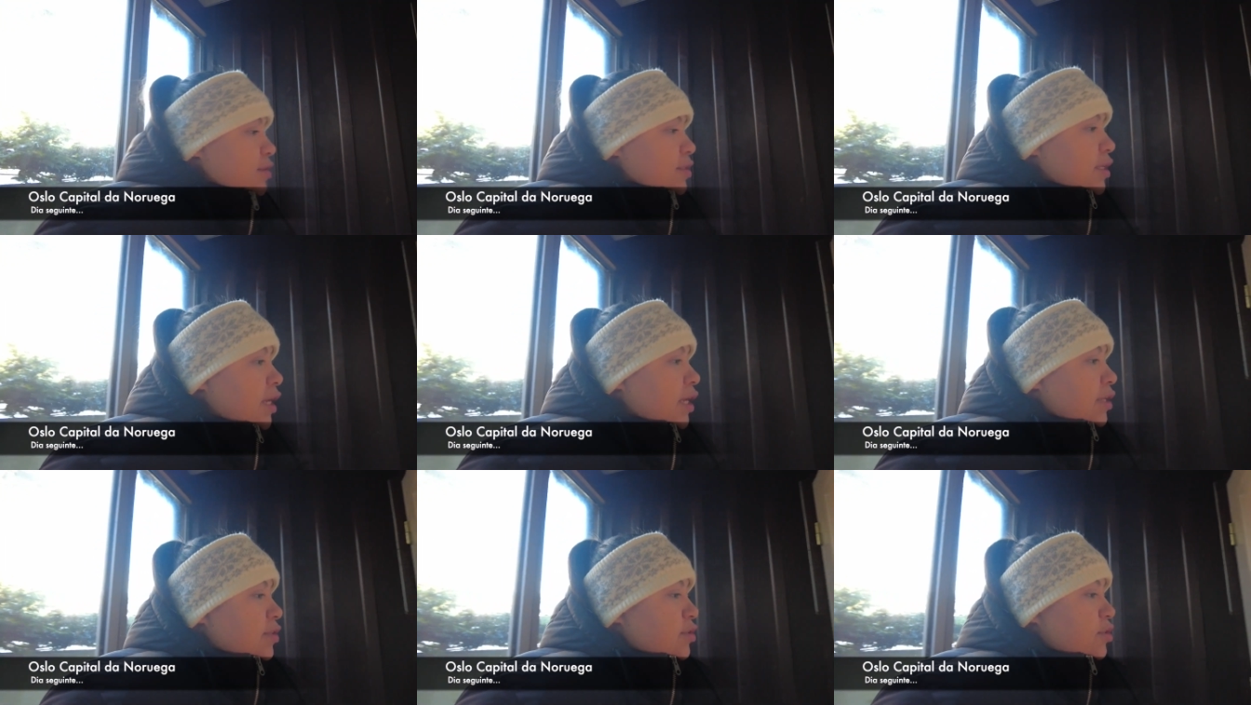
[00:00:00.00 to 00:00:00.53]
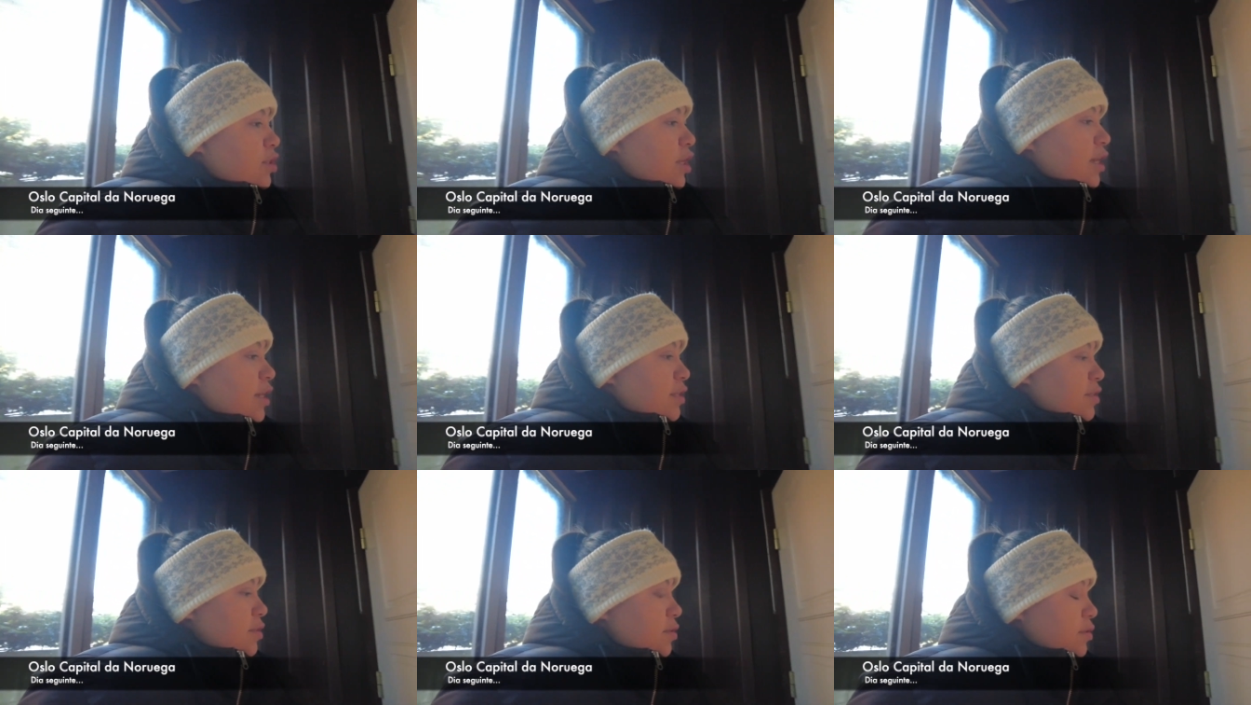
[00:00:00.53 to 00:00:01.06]
saindo de
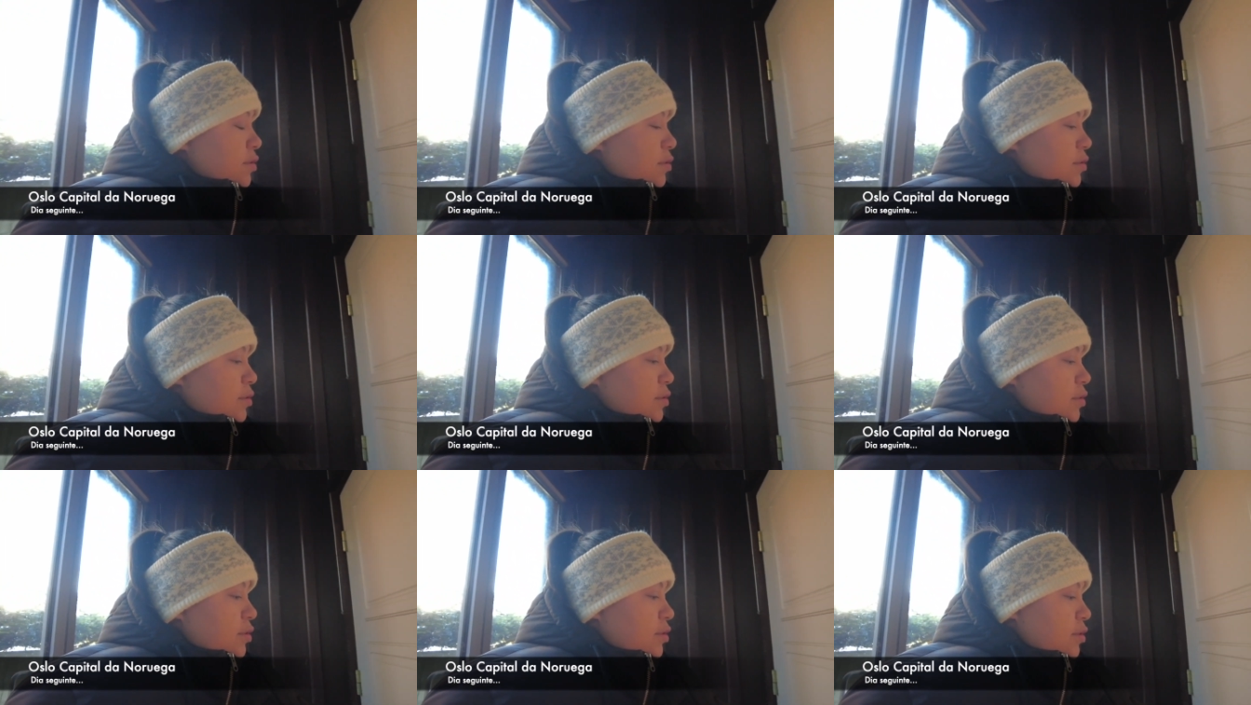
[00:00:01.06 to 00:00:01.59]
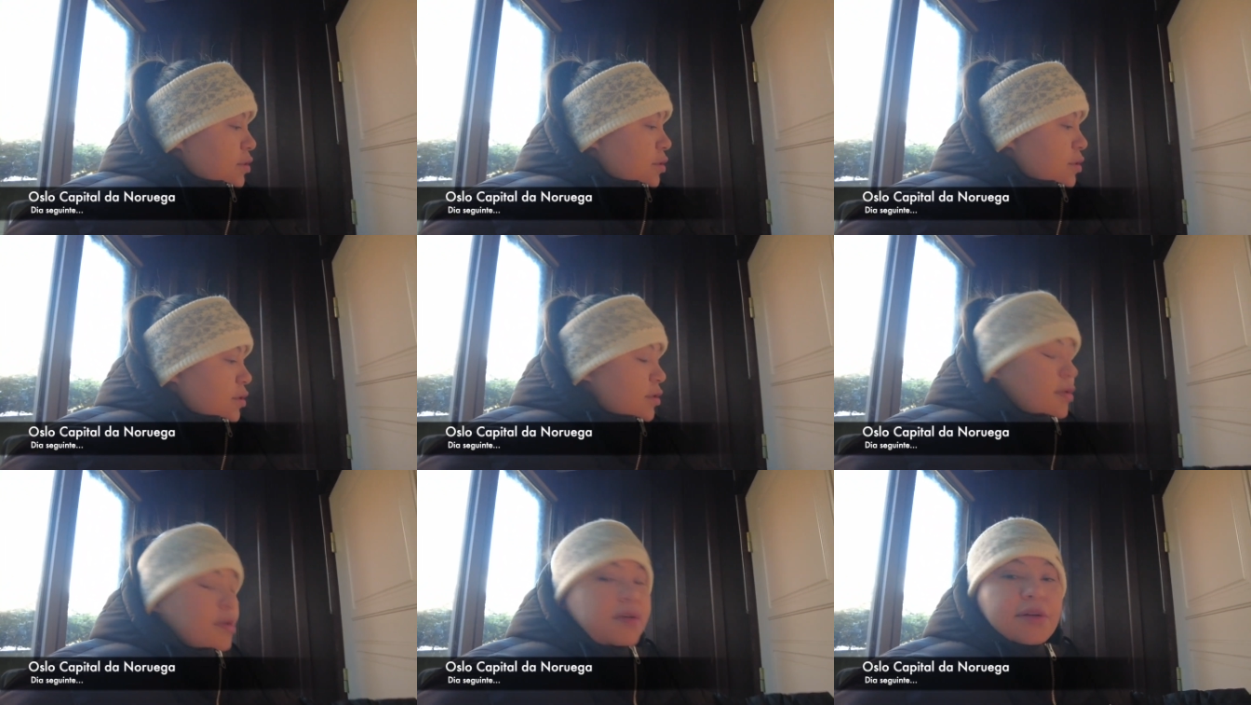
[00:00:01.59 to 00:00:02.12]
casa.
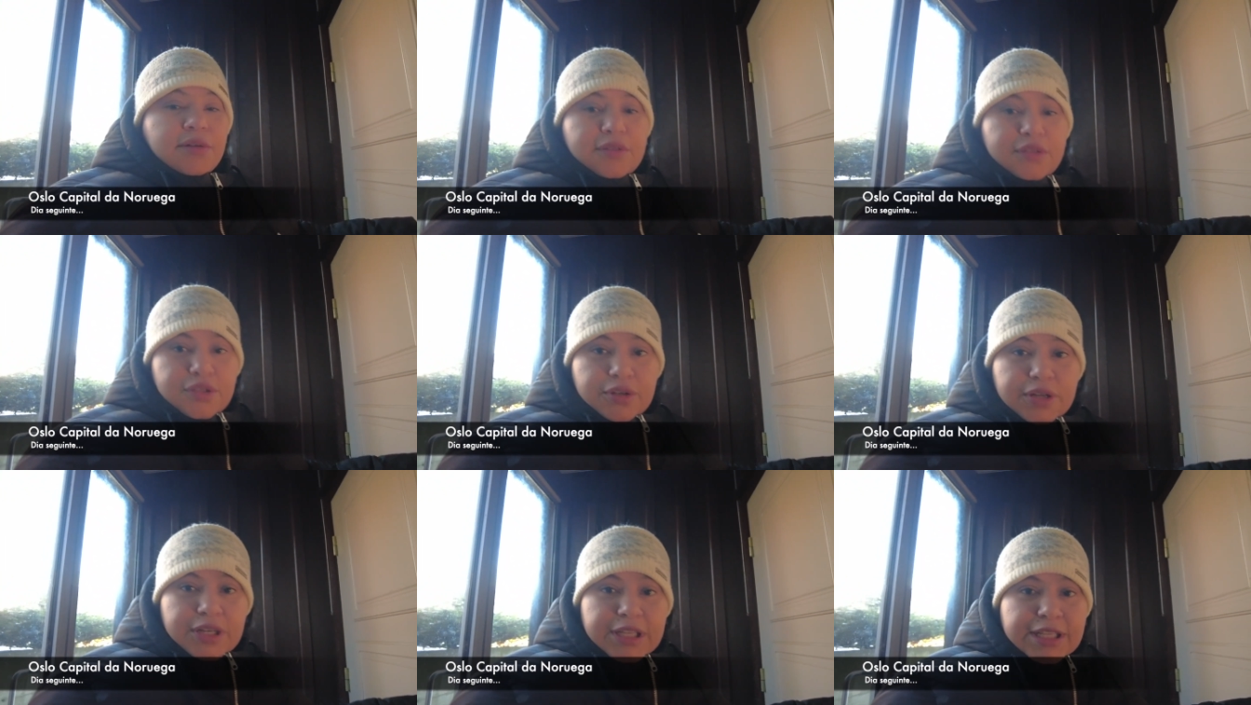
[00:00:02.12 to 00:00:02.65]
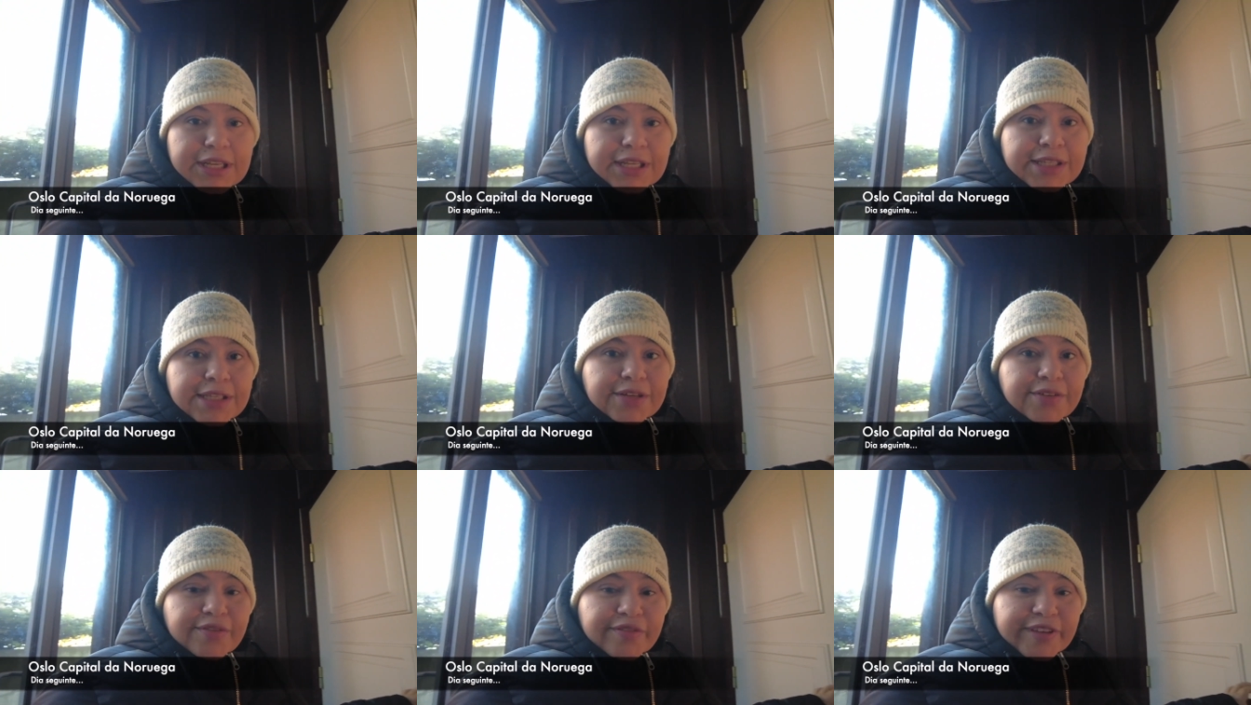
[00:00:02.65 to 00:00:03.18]
Só que
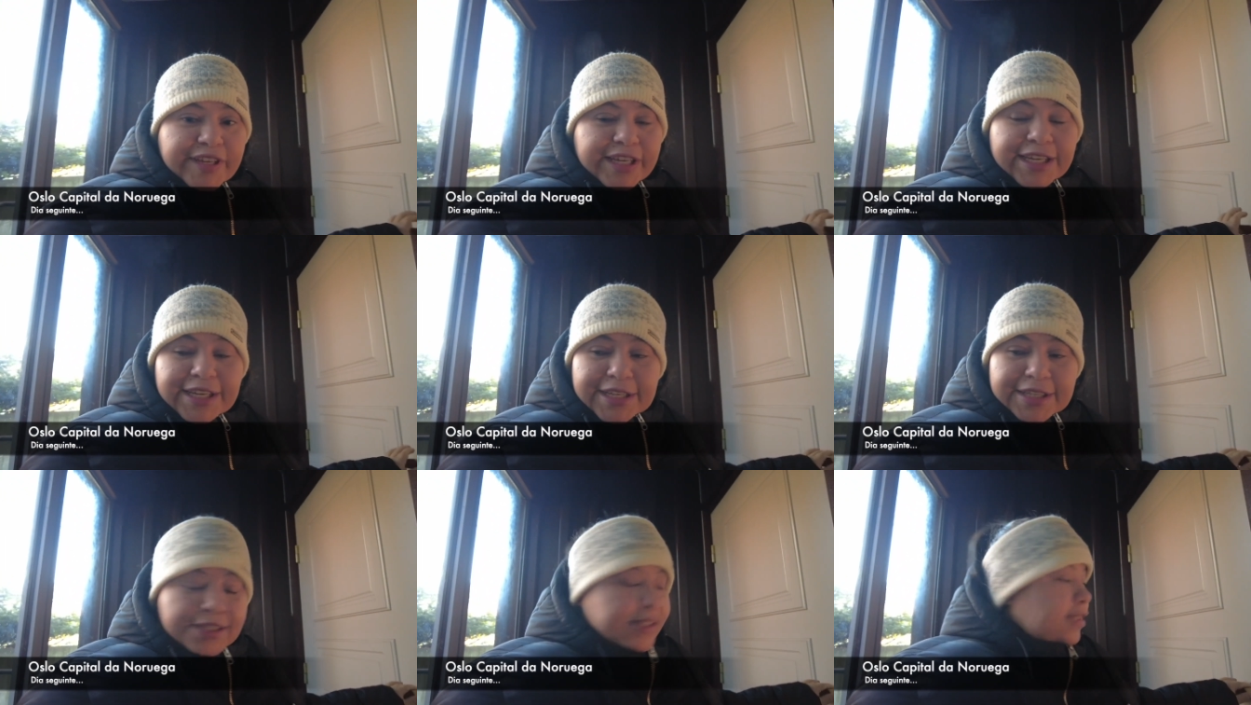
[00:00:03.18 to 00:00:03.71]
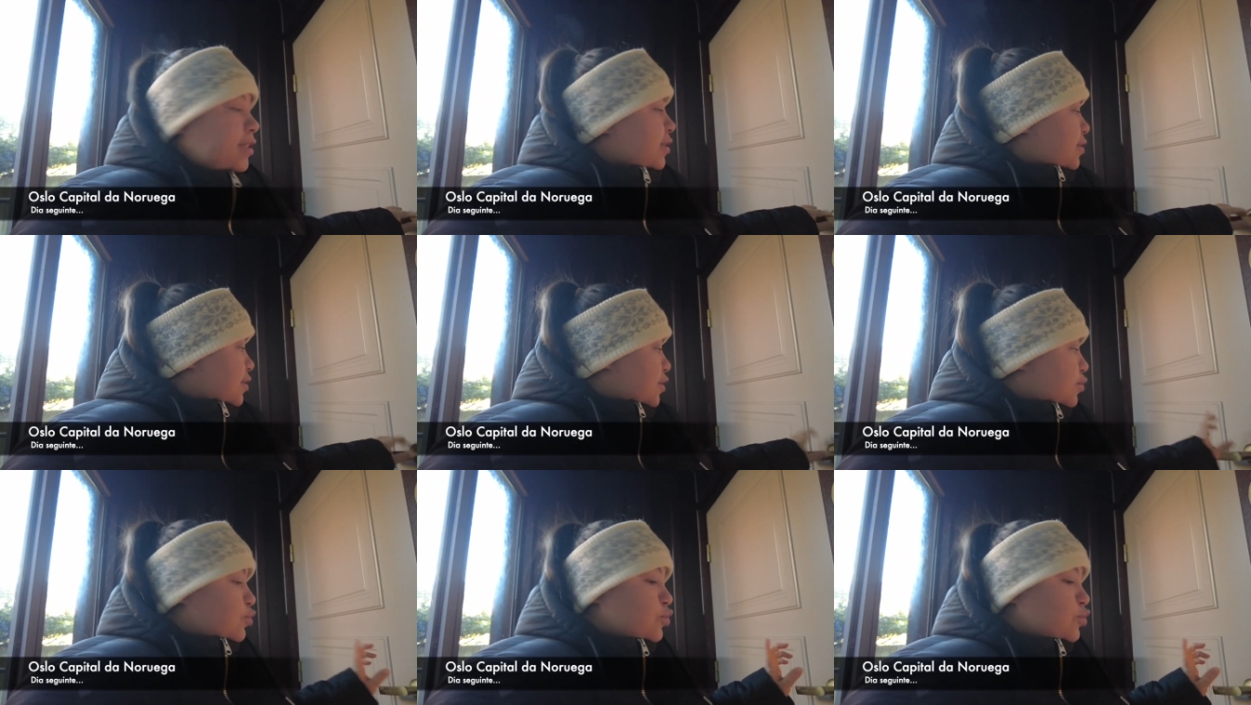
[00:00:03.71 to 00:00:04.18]
dessa vez eu